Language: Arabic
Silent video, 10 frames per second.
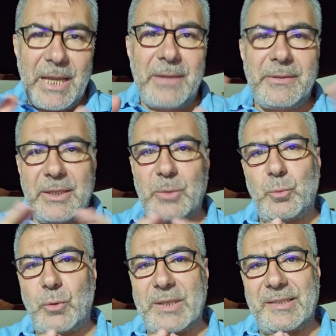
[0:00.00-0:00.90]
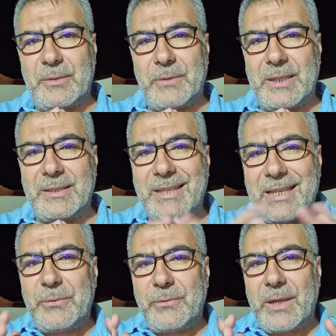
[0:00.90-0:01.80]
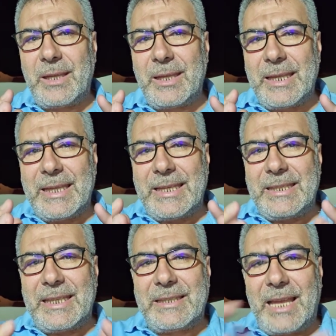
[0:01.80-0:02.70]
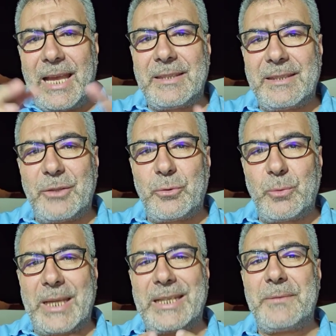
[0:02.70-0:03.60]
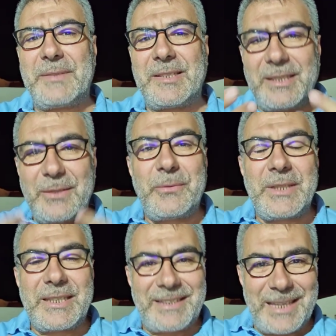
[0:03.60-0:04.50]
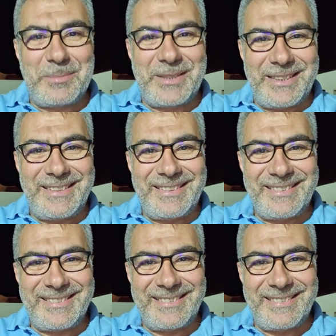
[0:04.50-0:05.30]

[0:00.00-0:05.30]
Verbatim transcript: بهذه المواصفات كيف يتحدث عن نفسه في كتابه